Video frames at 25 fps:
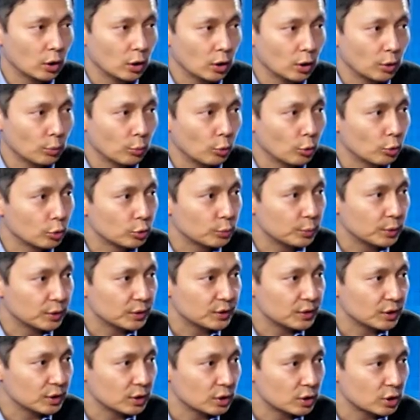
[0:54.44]
Э, могут
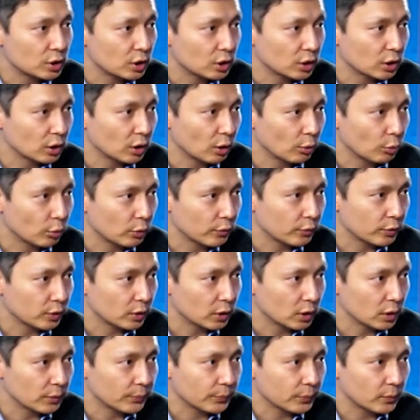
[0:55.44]
прийти решения на
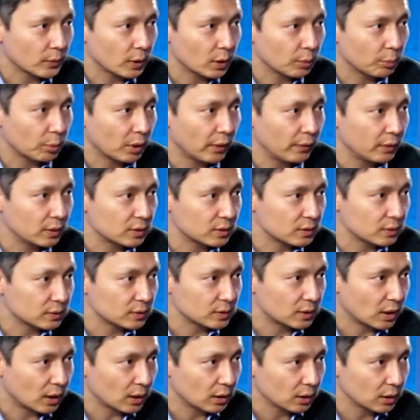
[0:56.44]
уровне э, правительства
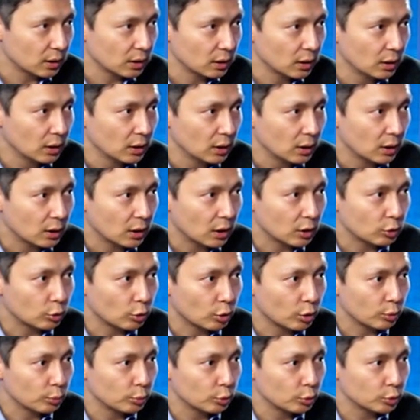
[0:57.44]
страны,
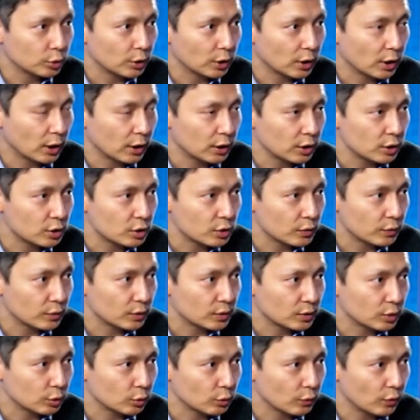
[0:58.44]
которые будут
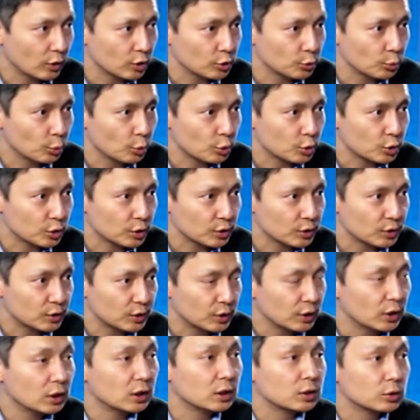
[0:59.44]
ограничивать эту
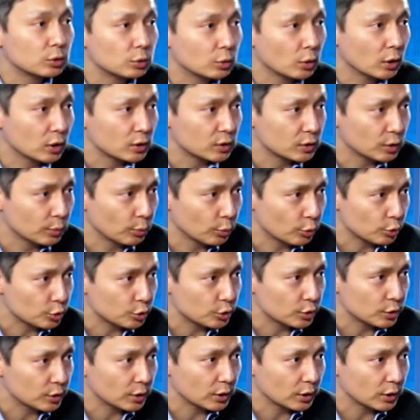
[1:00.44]
возможность, или ситуация может